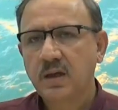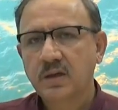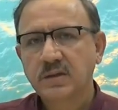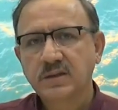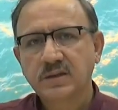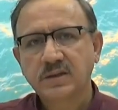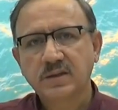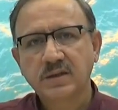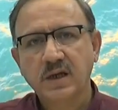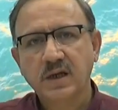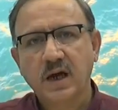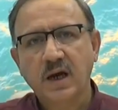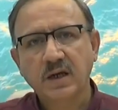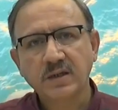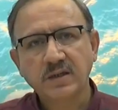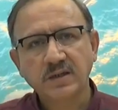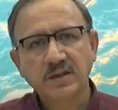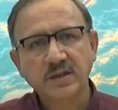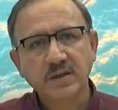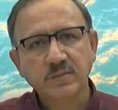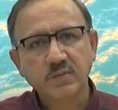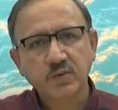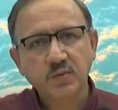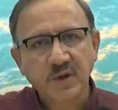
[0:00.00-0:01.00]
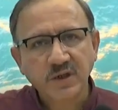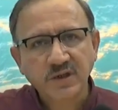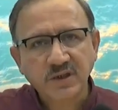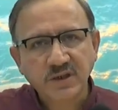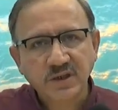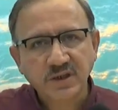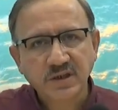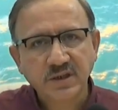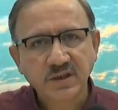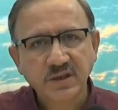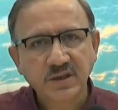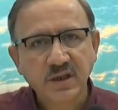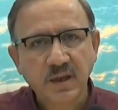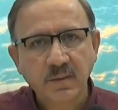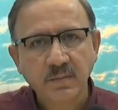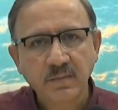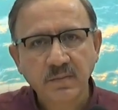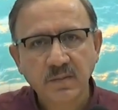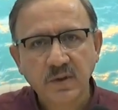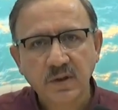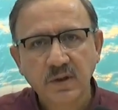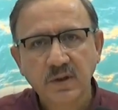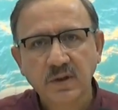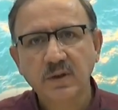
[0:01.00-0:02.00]
Sadece bu beş
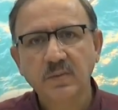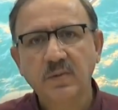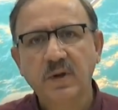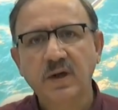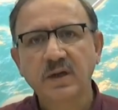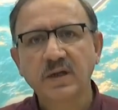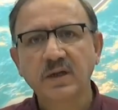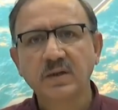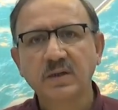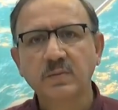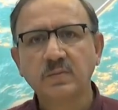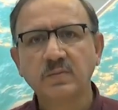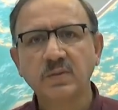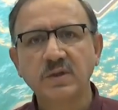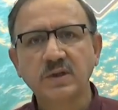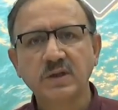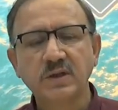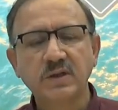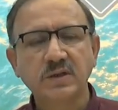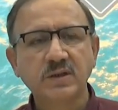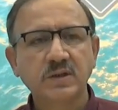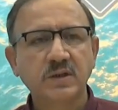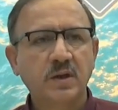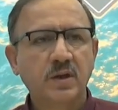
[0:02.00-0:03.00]
kişiden ibaret midir?